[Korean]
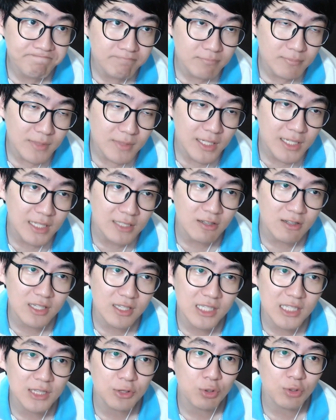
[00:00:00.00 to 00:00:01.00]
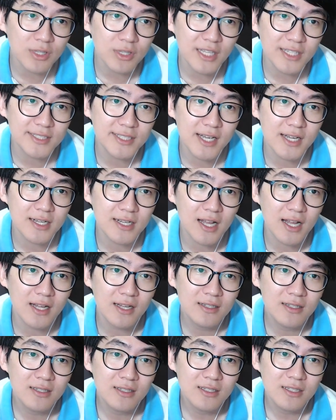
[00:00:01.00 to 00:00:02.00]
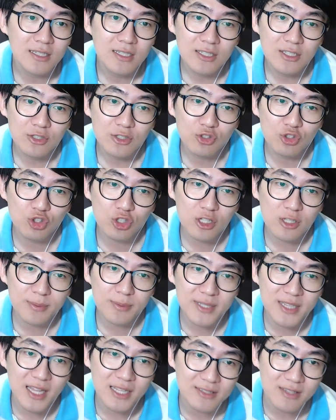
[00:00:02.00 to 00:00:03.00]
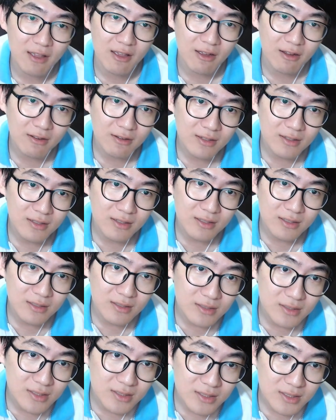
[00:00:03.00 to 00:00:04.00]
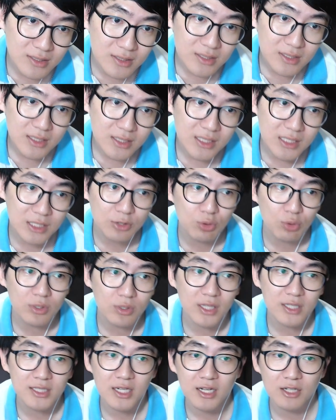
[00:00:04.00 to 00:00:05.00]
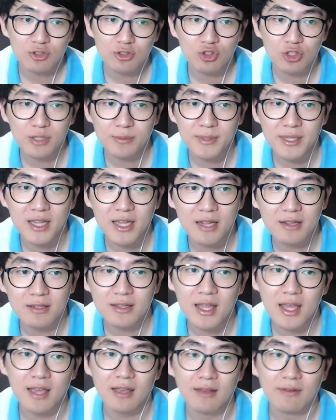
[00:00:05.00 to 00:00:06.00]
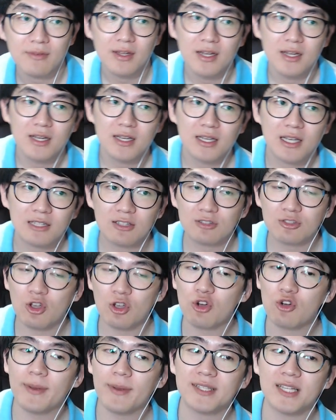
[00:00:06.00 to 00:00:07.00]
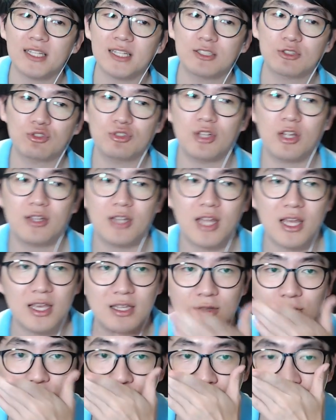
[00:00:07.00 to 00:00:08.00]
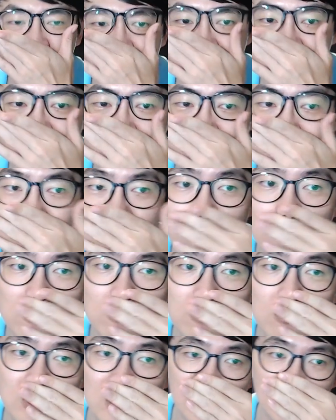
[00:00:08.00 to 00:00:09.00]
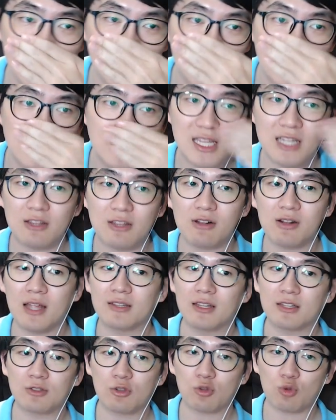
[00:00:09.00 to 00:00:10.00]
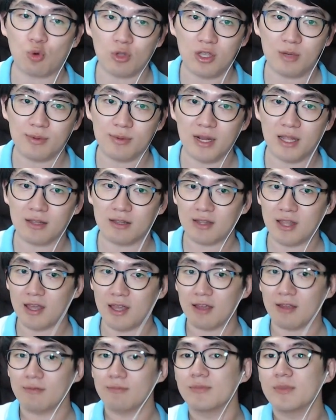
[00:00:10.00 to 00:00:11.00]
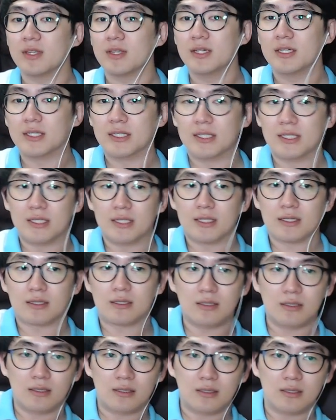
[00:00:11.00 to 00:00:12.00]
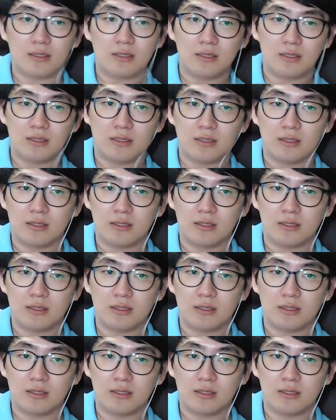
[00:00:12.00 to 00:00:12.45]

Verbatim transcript: 그래서 인도네시아가 수립이 됐어요. 인도네시아가 수립이 됐는데 그래서 1949년에 인도네시아 합중국이 네덜란드에서 독립을 했는데 그